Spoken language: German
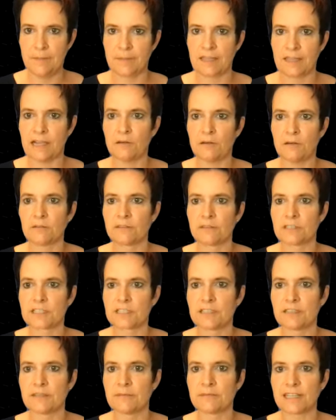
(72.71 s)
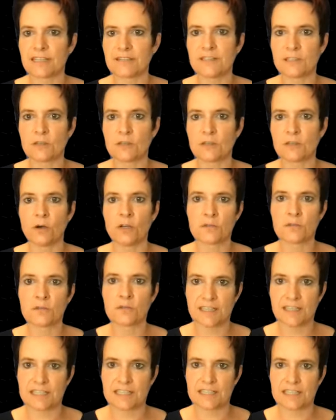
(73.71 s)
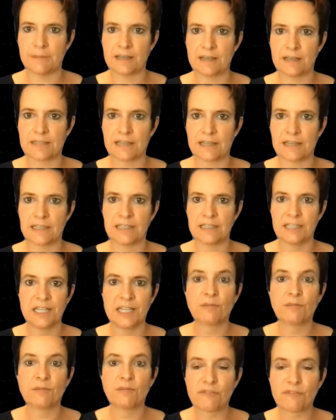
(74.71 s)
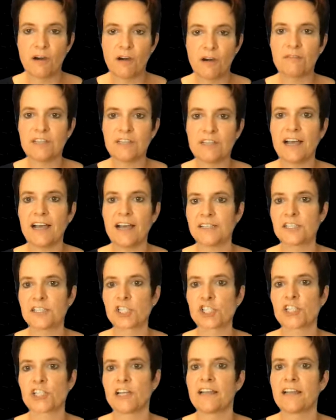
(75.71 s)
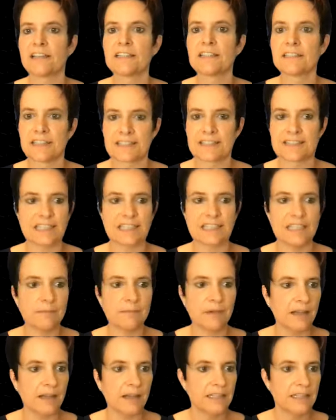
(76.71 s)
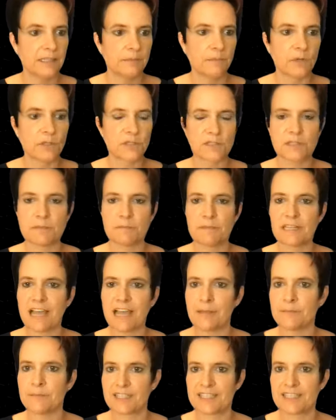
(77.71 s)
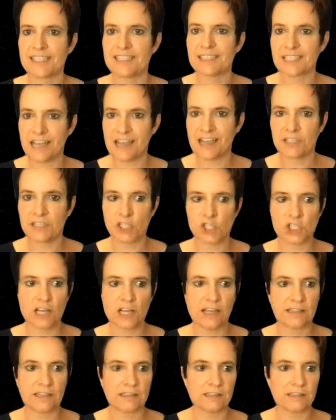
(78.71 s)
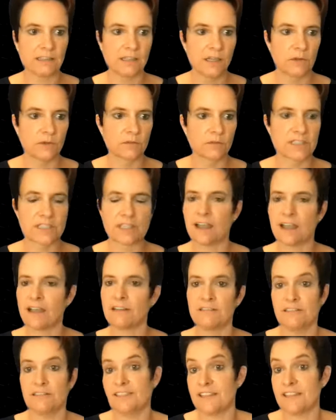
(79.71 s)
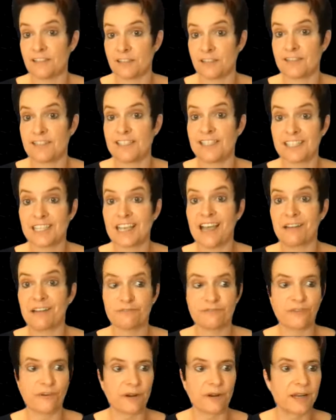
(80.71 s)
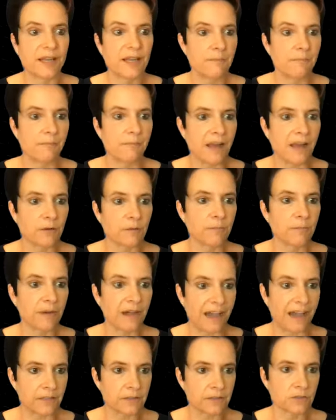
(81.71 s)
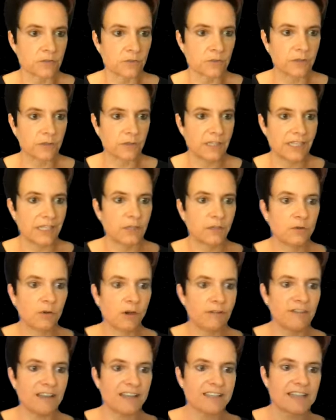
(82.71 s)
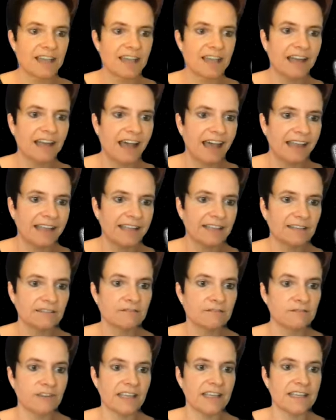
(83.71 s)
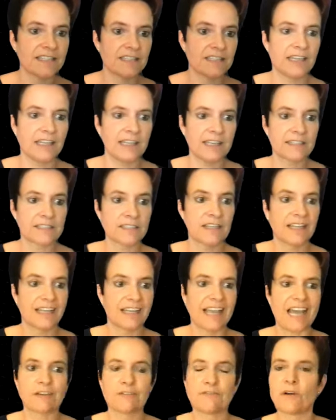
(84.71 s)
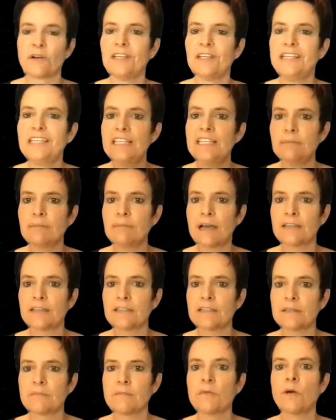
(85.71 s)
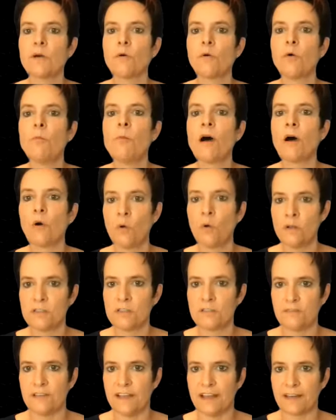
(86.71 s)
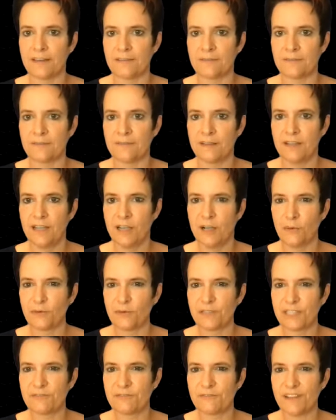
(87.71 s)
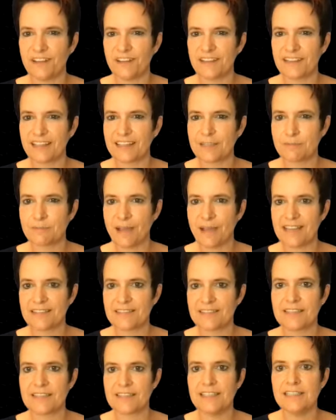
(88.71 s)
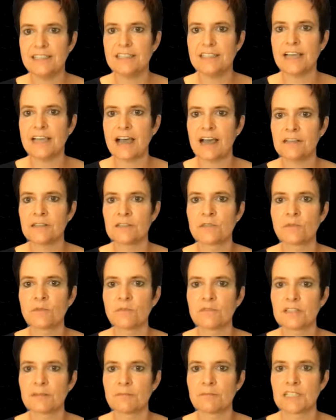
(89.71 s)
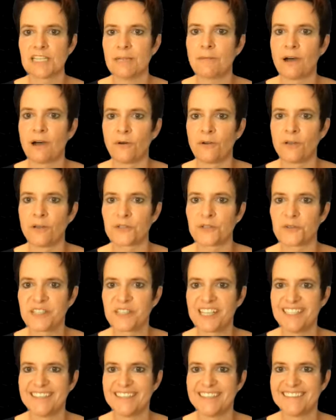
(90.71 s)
Ja, und ähm, das wird heute unser Thema sein. Bevor wir einsteigen in das Thema, möchte ich mit einem Zitat starten. Und zwar ist das Zitat von Marlon Brando. Nur wer seinen eigenen Weg geht, kann von niemandem überholt werden. Und ich finde, das passt ideal zu unserem Thema heute, oder?